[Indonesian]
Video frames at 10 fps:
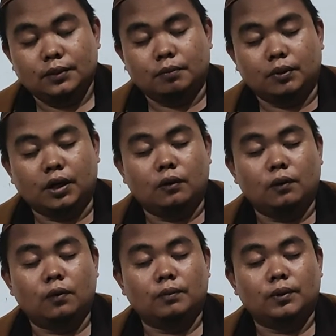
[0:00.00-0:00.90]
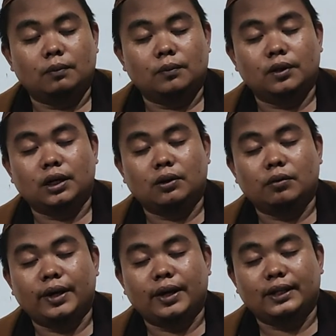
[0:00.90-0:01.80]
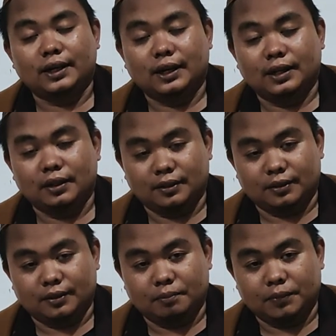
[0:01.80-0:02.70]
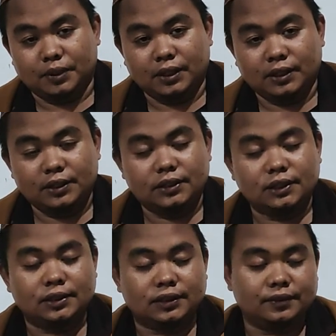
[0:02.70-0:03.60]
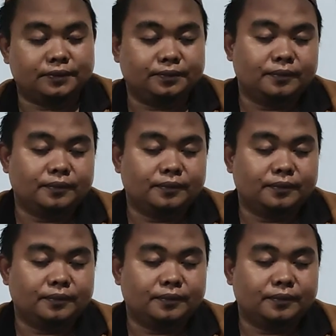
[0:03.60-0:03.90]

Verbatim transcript: Kuma hukum lamun aww adan menang de gitu.